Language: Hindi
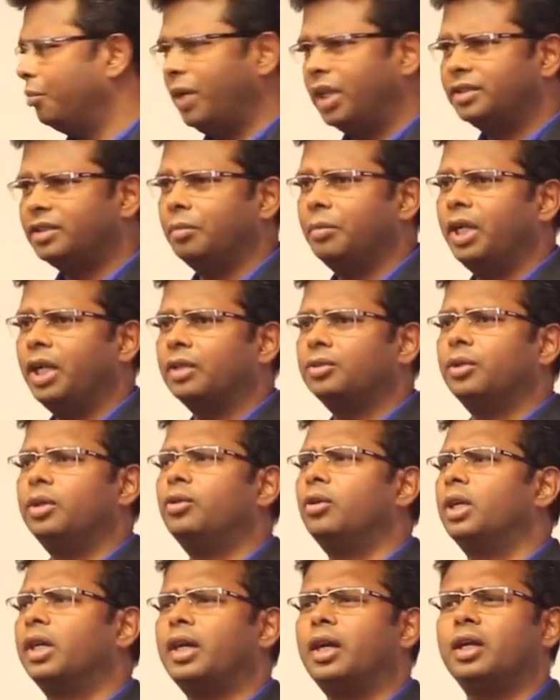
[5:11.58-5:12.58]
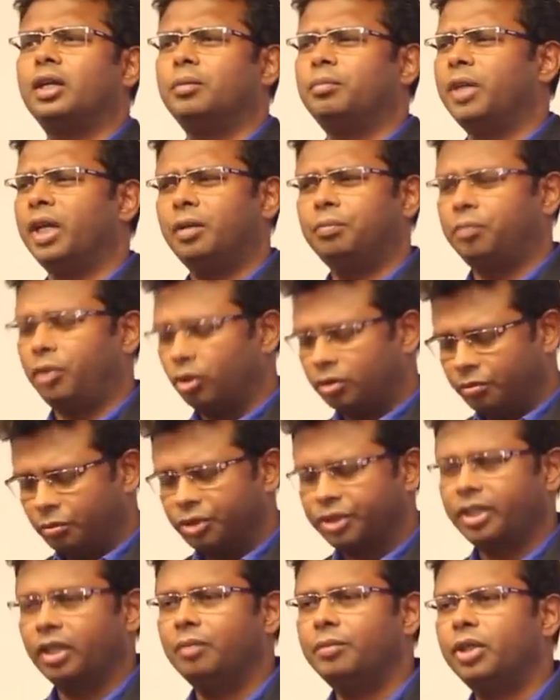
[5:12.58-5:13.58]
मैं इनसे मिला तो इन्होंने कहा कि मैं बहुत
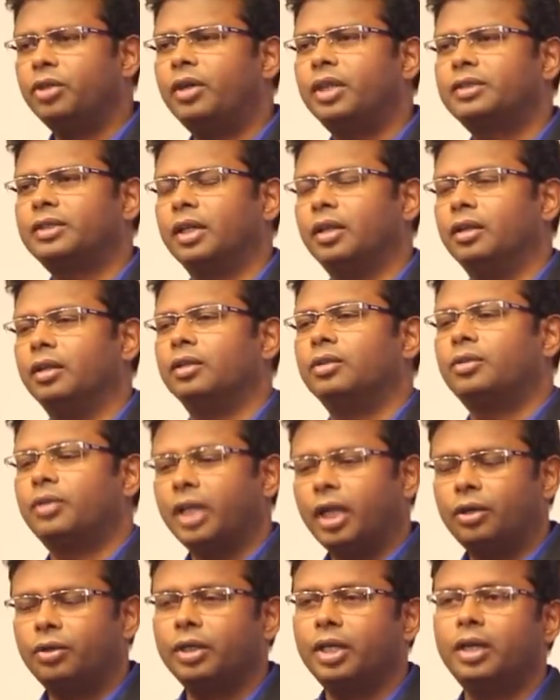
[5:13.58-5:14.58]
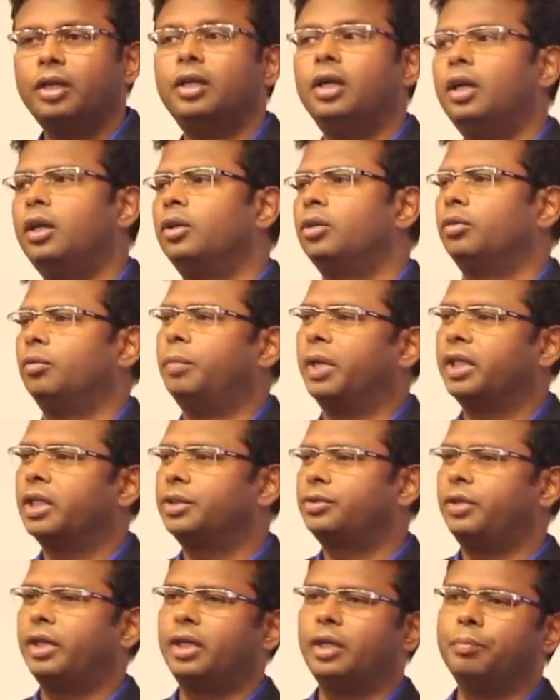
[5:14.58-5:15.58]
मुश्किल में हूँ आजकल क्या हो गया तो
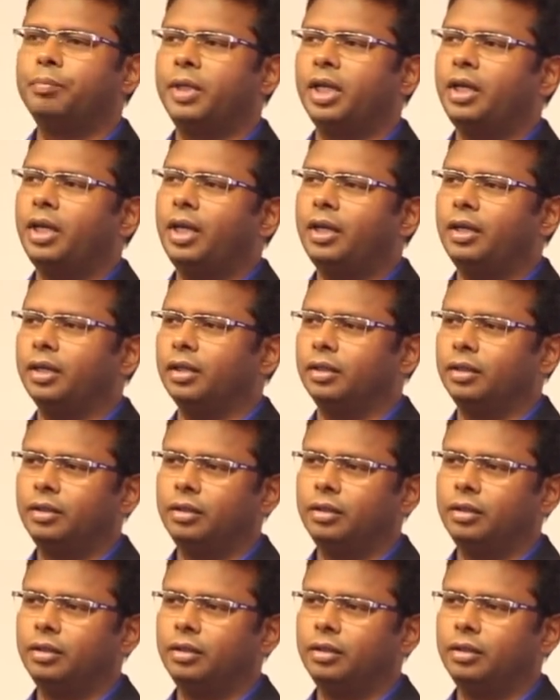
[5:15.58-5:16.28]
बटेश्वर टेम्पल है